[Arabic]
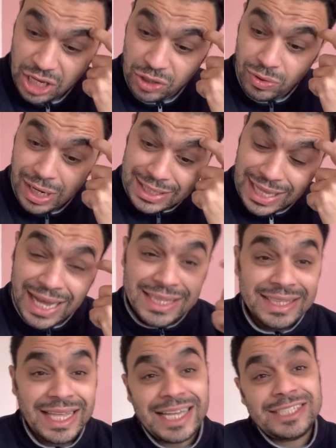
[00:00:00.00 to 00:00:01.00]
يقول لك ده
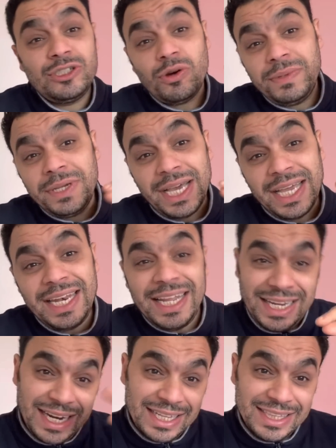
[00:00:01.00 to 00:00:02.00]
حتى اثيوبيا اللي
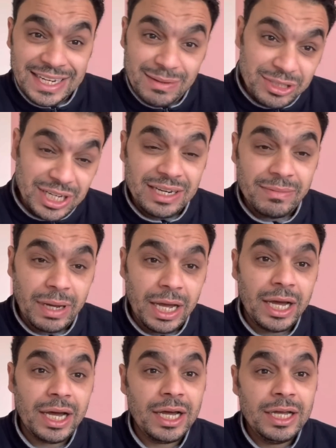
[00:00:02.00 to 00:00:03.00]
احنا عندنا مشاكل
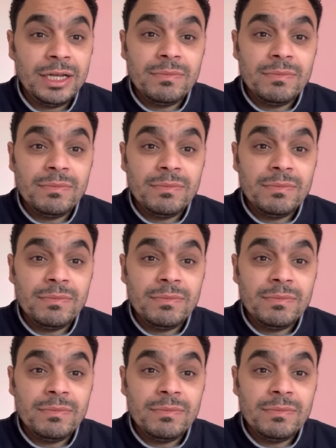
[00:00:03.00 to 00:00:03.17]
معاها